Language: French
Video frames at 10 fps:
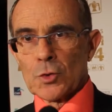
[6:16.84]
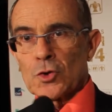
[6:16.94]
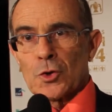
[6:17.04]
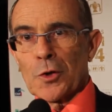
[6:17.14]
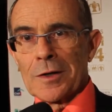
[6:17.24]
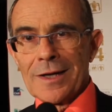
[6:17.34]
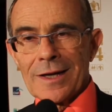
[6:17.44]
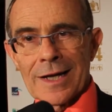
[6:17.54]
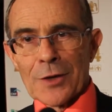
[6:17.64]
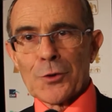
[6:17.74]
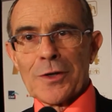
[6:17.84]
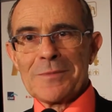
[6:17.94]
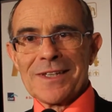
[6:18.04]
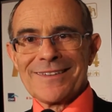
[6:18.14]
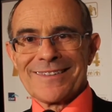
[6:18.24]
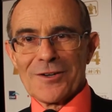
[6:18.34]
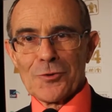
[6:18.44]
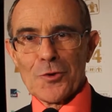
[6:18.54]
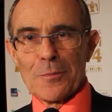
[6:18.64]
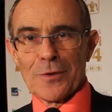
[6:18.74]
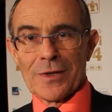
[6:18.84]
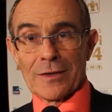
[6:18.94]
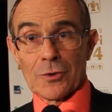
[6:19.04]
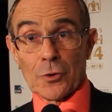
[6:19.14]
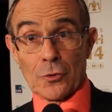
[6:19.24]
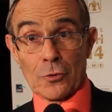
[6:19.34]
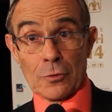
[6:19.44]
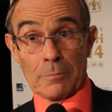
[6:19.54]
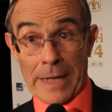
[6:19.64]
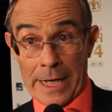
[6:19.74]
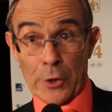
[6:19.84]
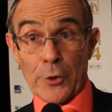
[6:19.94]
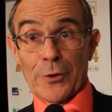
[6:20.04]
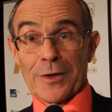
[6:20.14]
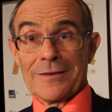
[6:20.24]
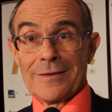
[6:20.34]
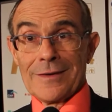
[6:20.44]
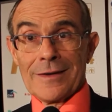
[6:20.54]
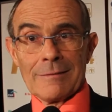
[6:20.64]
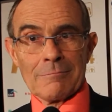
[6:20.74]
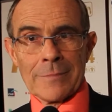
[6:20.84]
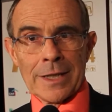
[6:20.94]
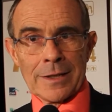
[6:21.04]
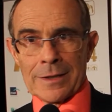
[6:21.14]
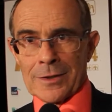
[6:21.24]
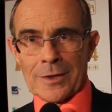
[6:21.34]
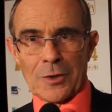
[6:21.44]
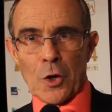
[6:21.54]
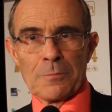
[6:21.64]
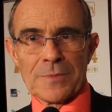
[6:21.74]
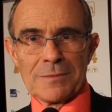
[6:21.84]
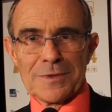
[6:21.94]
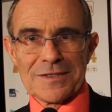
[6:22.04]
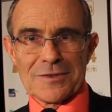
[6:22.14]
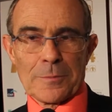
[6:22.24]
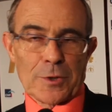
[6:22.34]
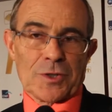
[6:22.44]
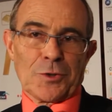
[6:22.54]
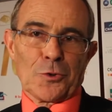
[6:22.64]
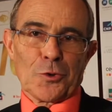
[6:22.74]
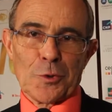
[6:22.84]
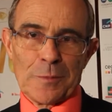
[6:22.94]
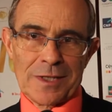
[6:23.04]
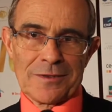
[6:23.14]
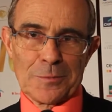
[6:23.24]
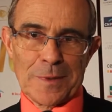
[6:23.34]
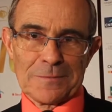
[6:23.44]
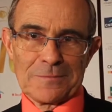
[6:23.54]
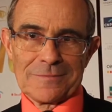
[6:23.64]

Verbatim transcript: Toujours. Quand on est militant, on ne peut être que bagarreur, mais optimiste, parce que sinon on ne milite pas